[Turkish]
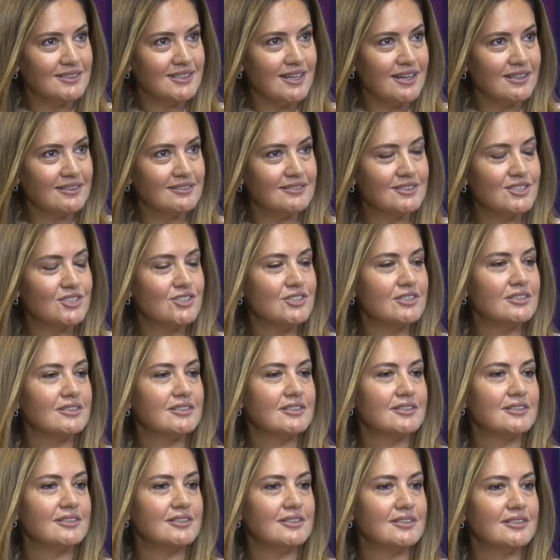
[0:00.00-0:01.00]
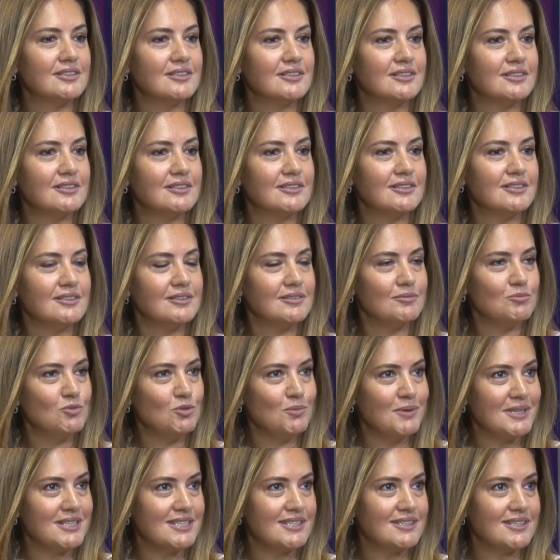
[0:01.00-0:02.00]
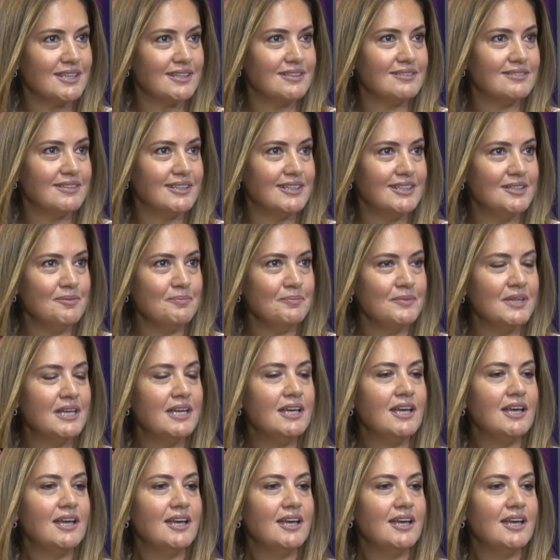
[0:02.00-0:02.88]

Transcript: yaklaşık bu meslekteyim.